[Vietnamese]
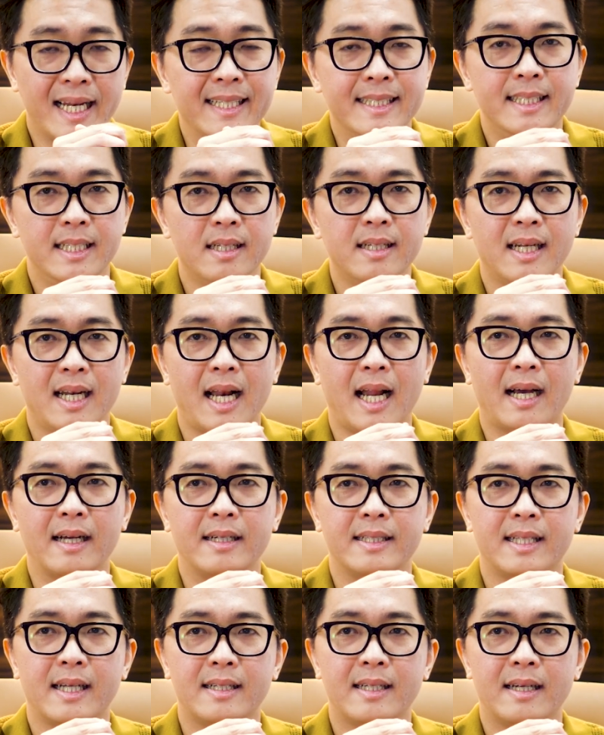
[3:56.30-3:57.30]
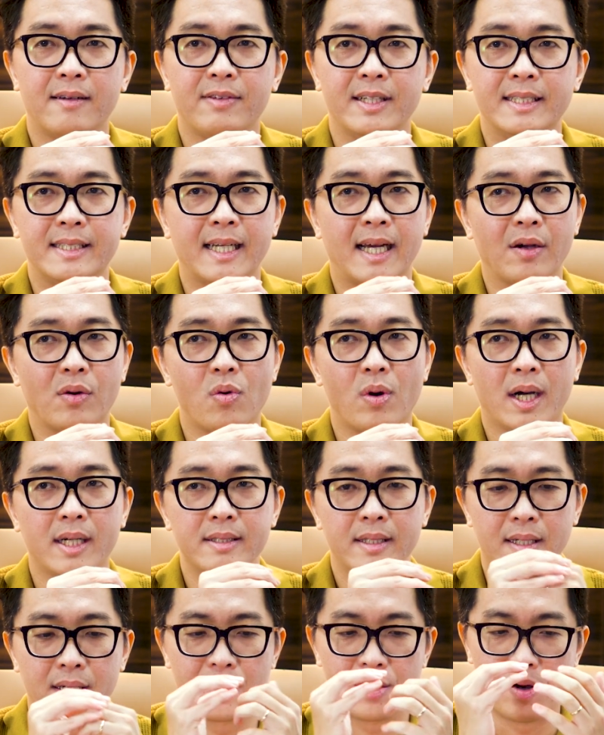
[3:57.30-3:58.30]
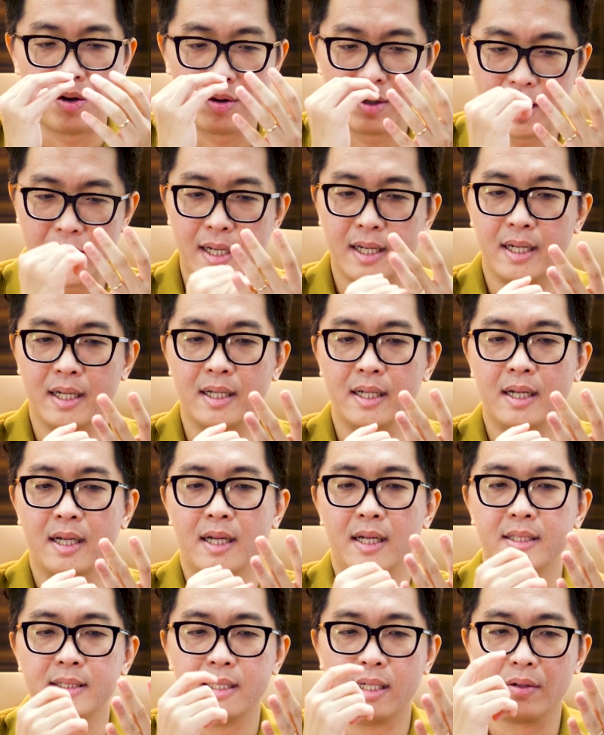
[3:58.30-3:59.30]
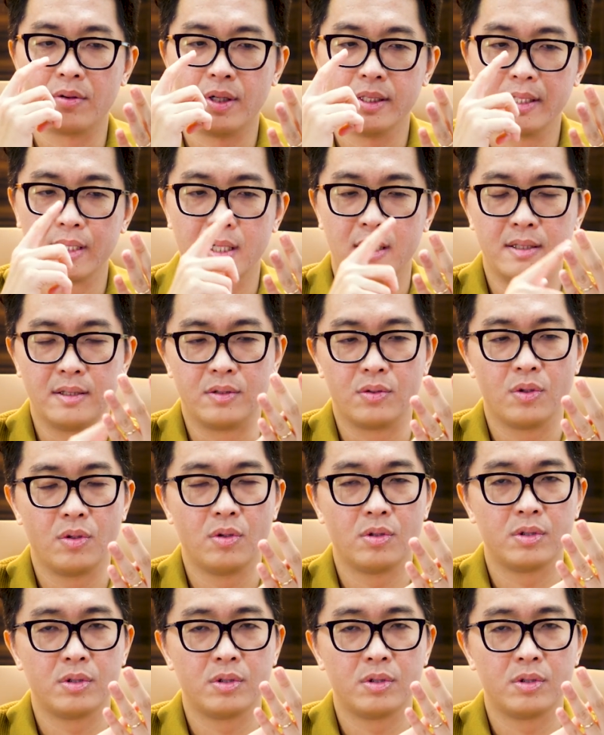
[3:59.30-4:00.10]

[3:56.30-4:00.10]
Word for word: hẳn nhiên là người ta đã phải trải qua những cái khó khăn này trải qua những lần thua